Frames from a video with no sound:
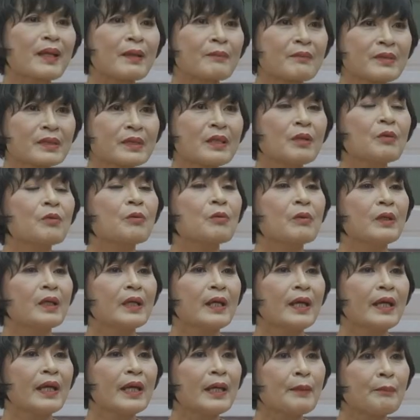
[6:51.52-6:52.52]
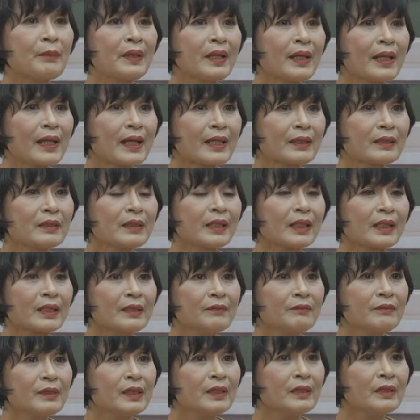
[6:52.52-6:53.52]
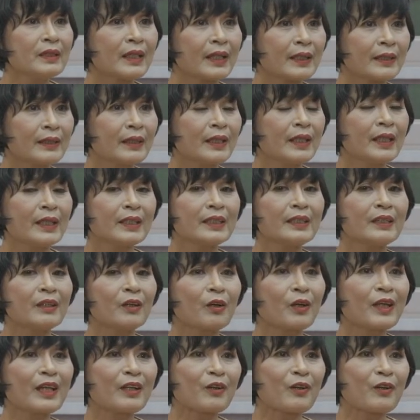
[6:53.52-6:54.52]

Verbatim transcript: làm giàu e pê a, tức là cái viên này thì nó lại